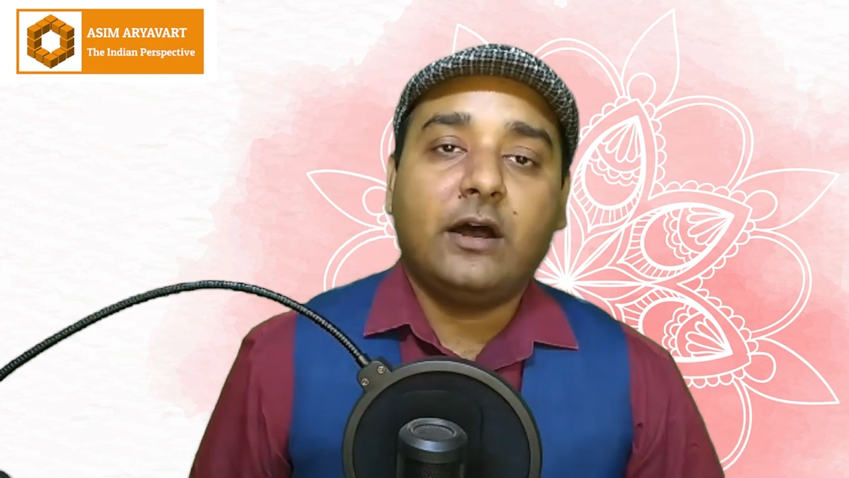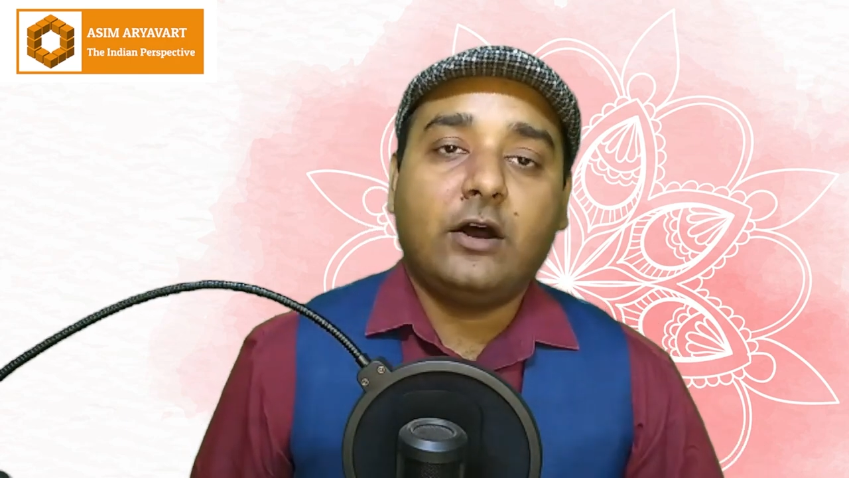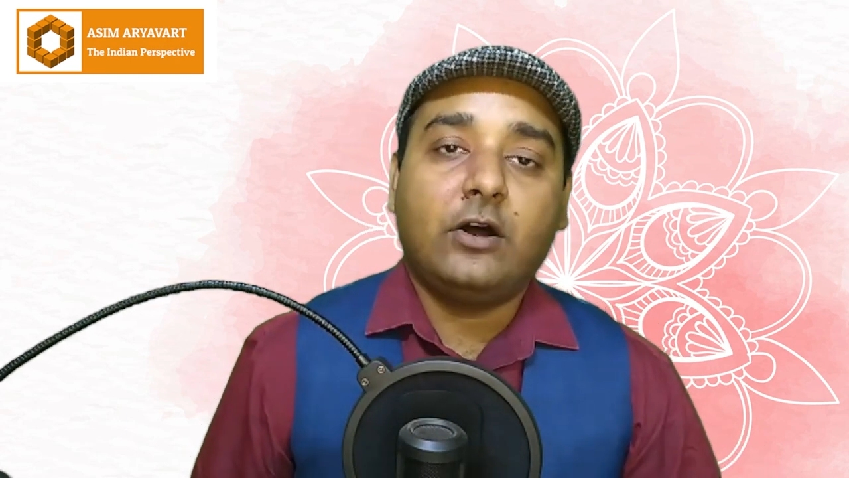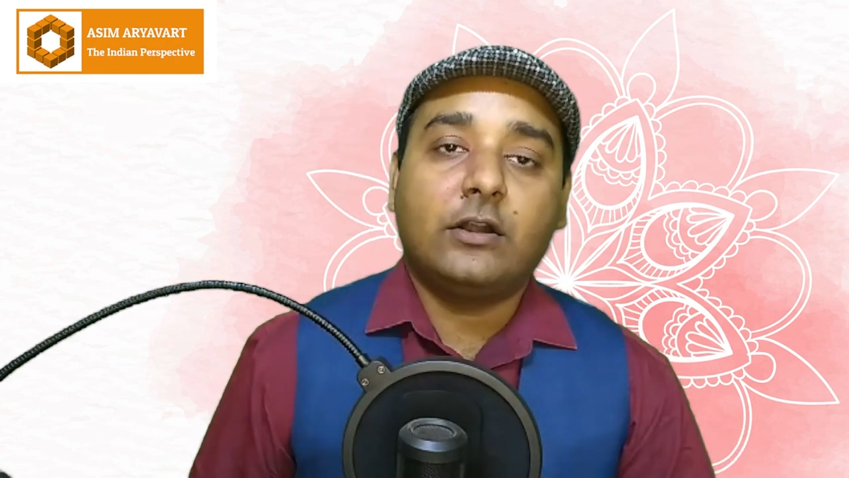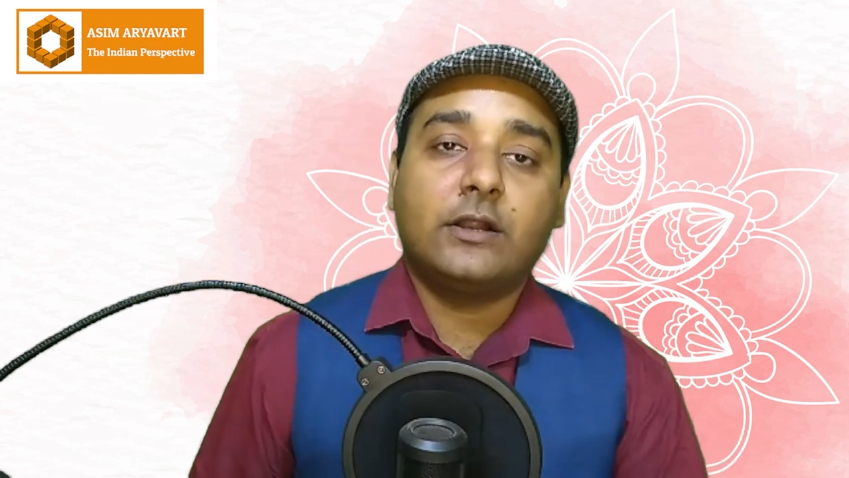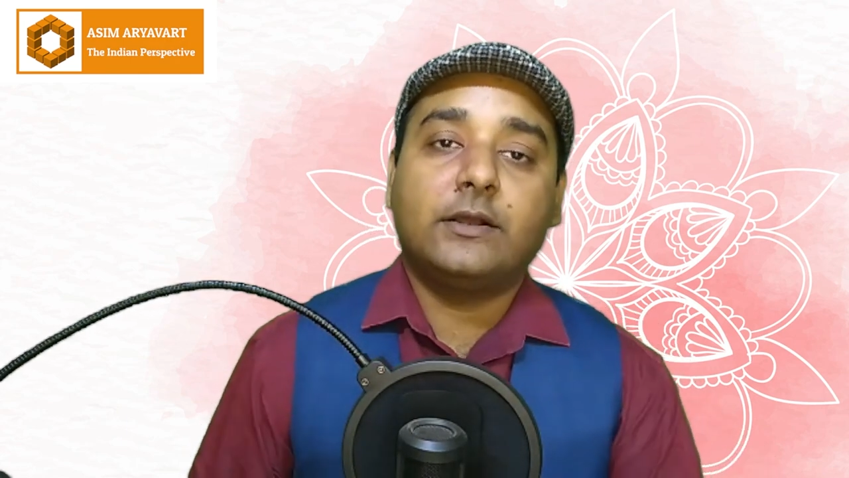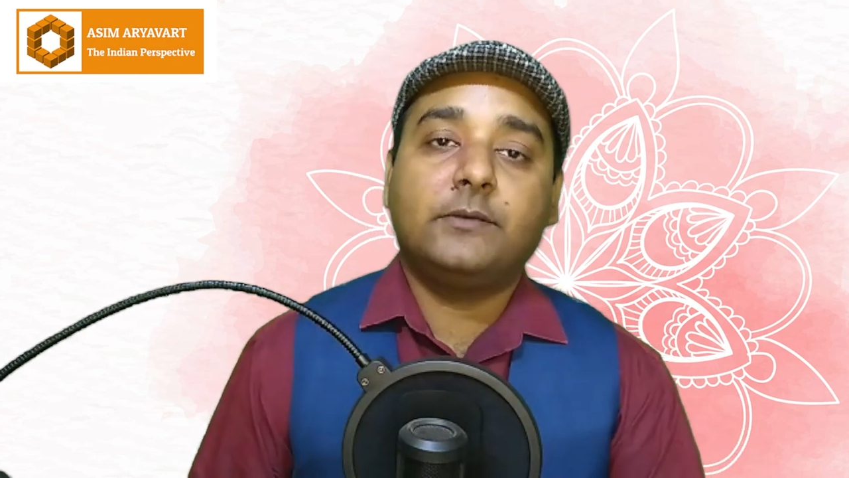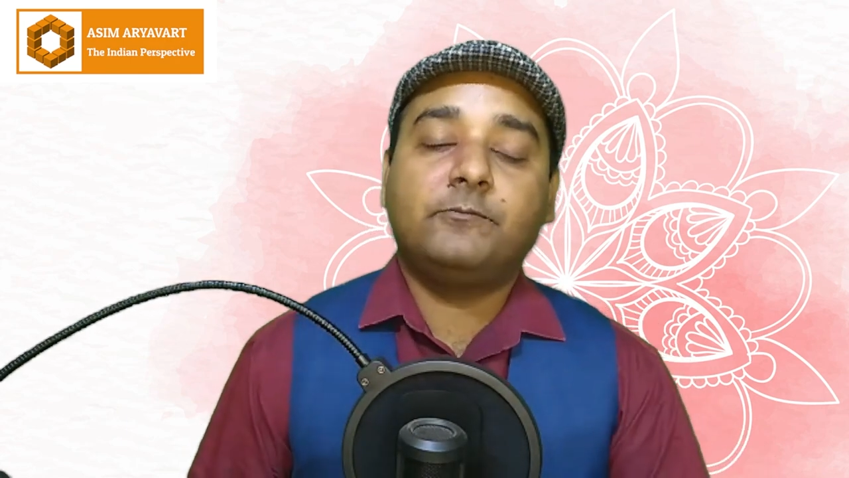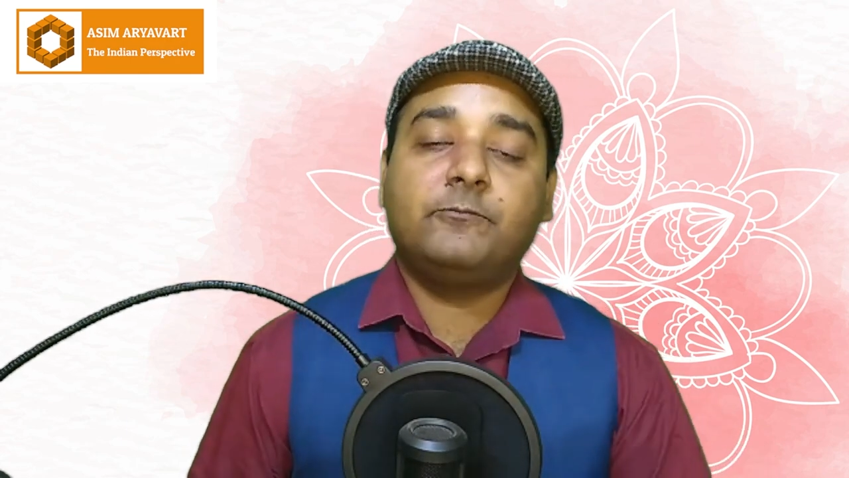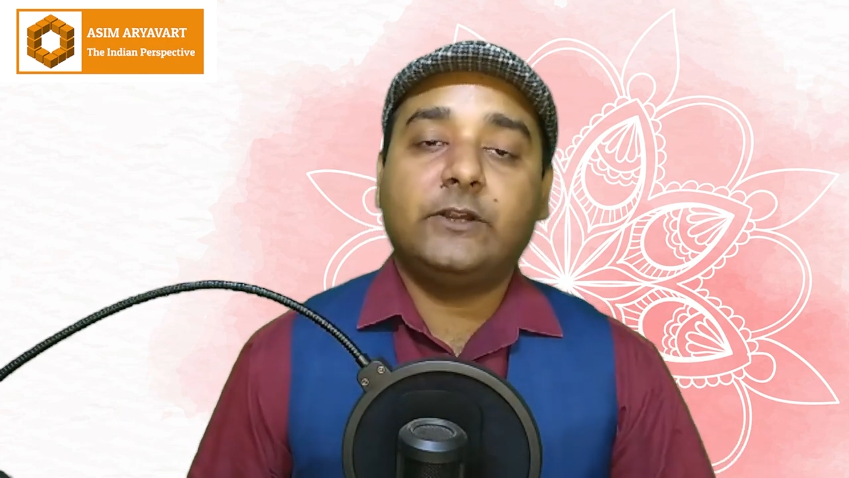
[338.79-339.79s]
और
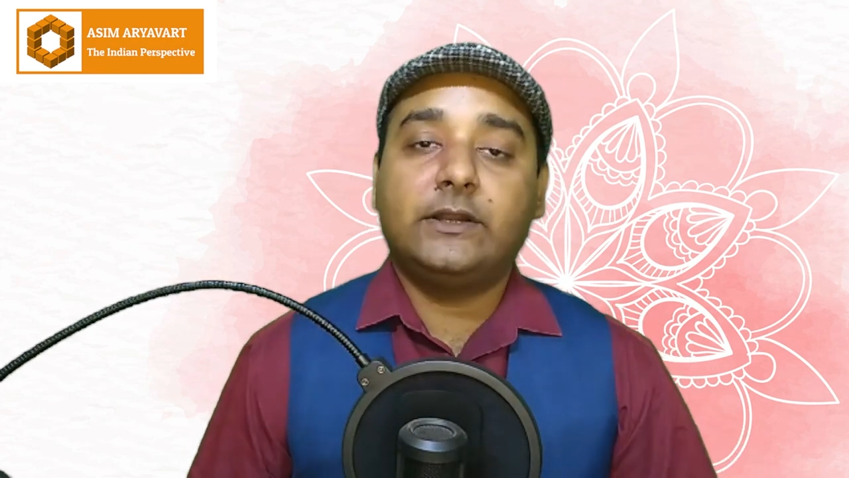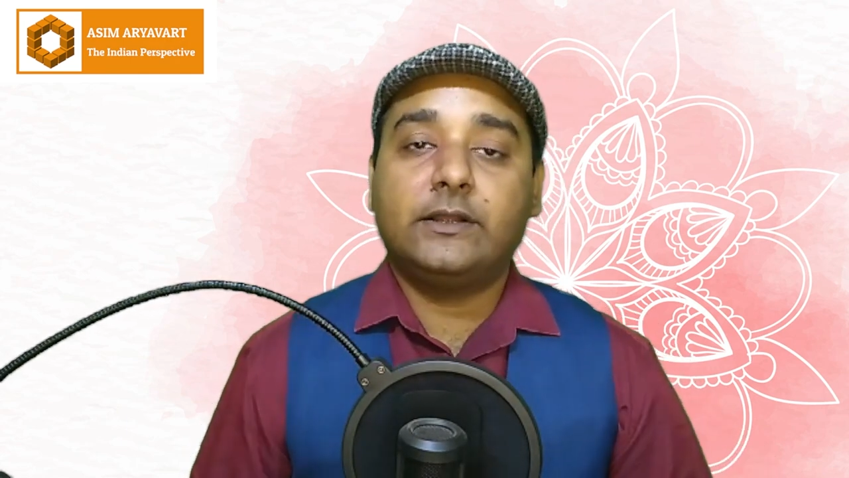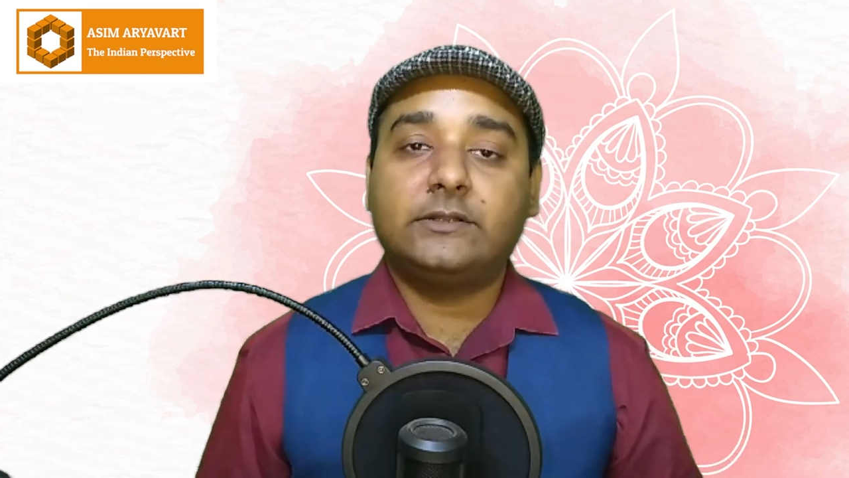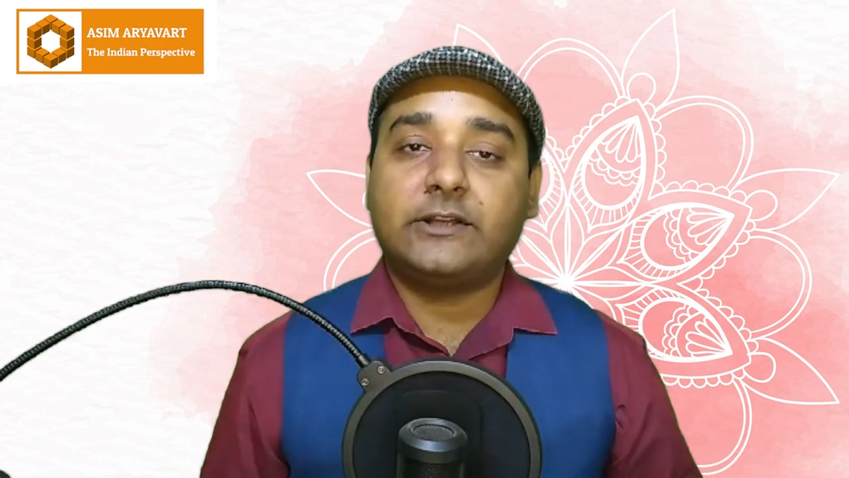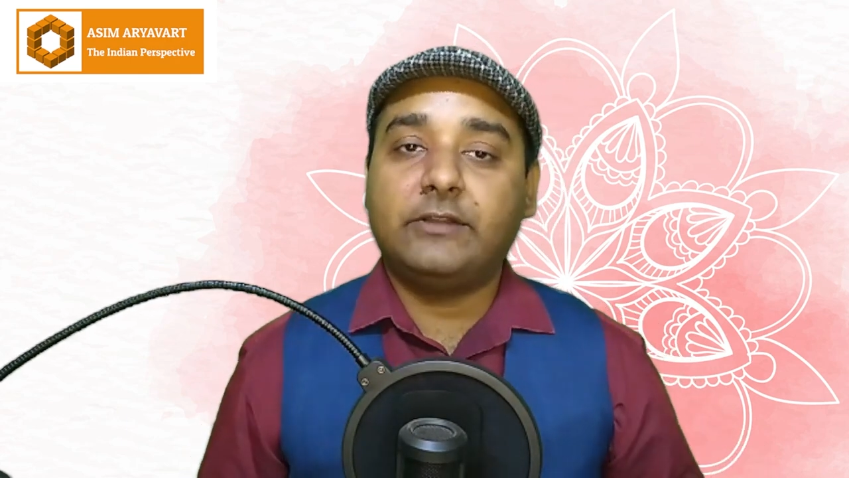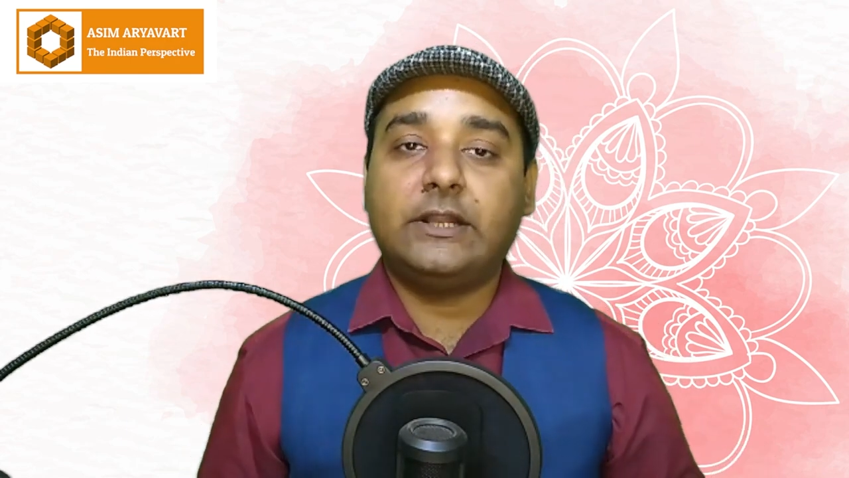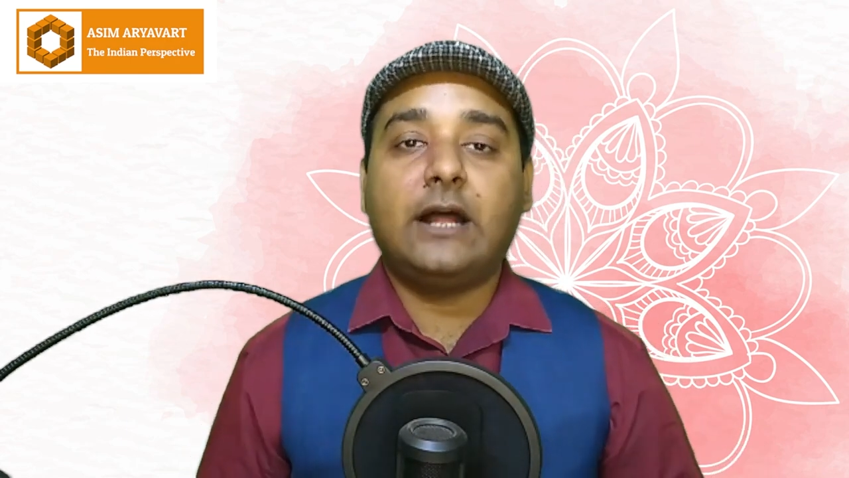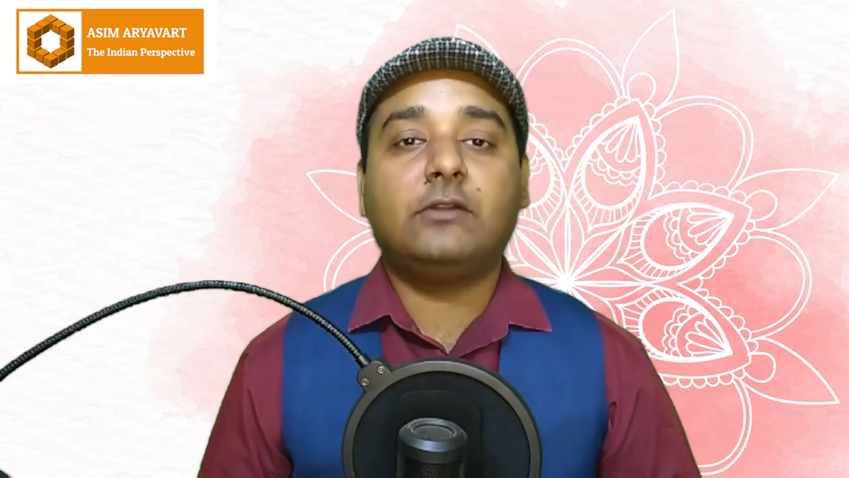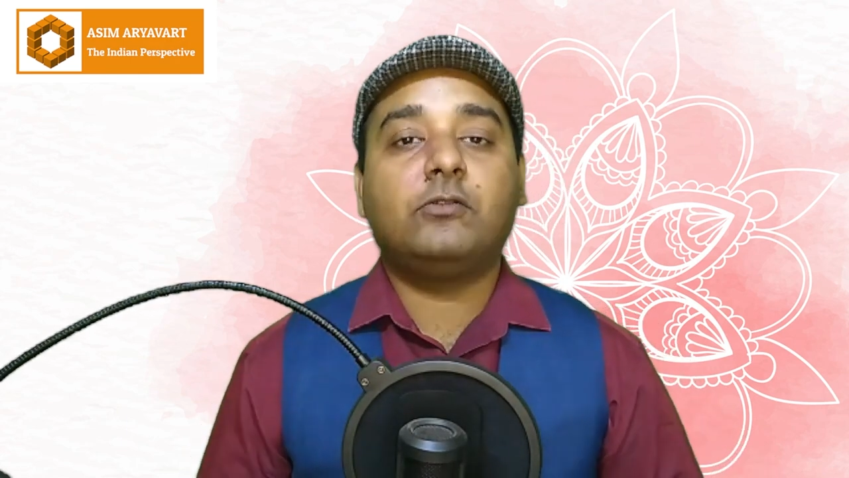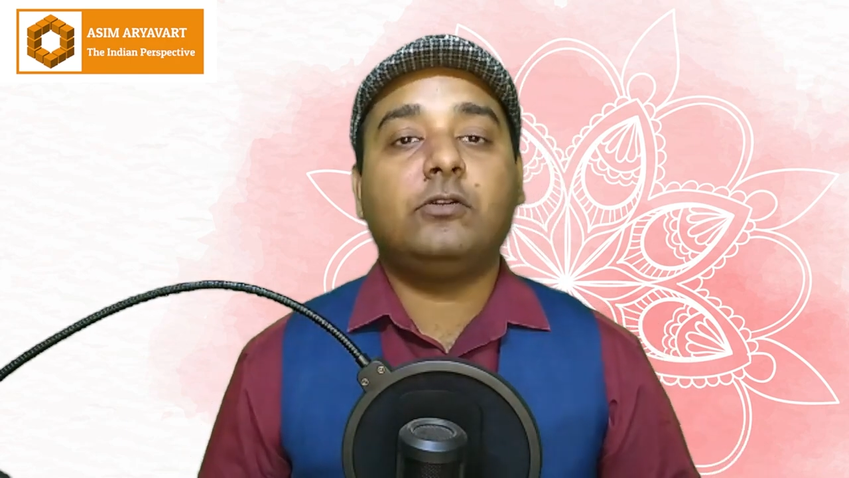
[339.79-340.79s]
फिर
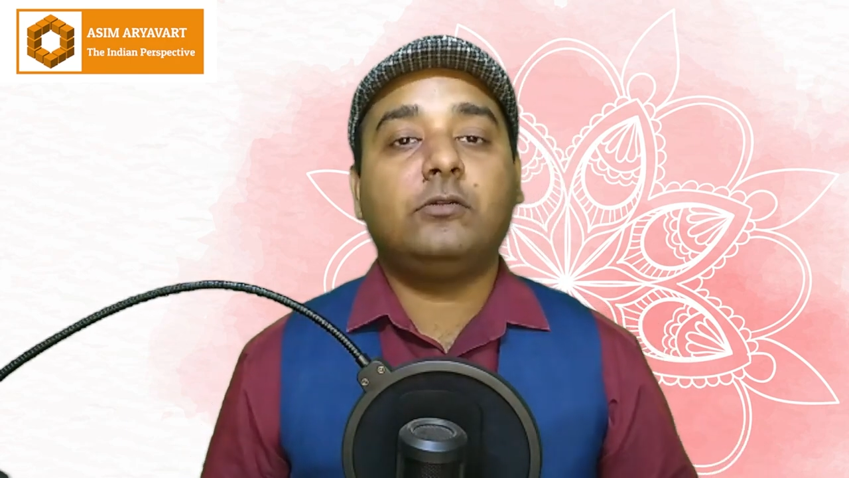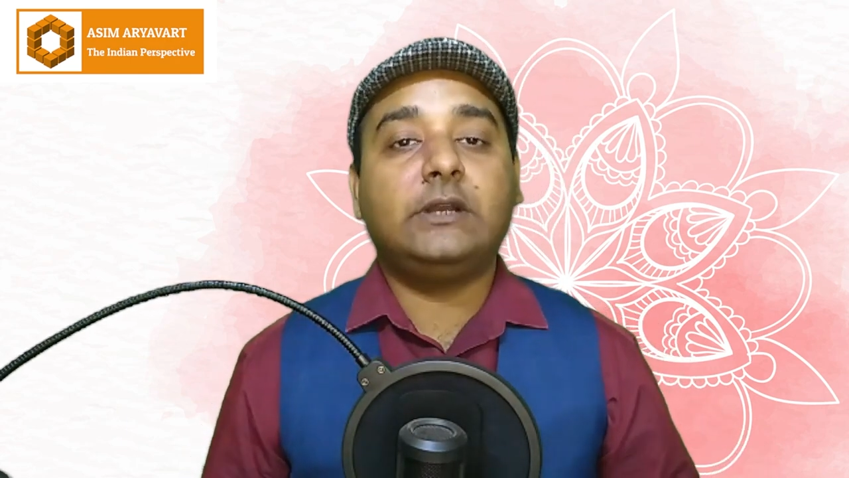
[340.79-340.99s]
संविधान को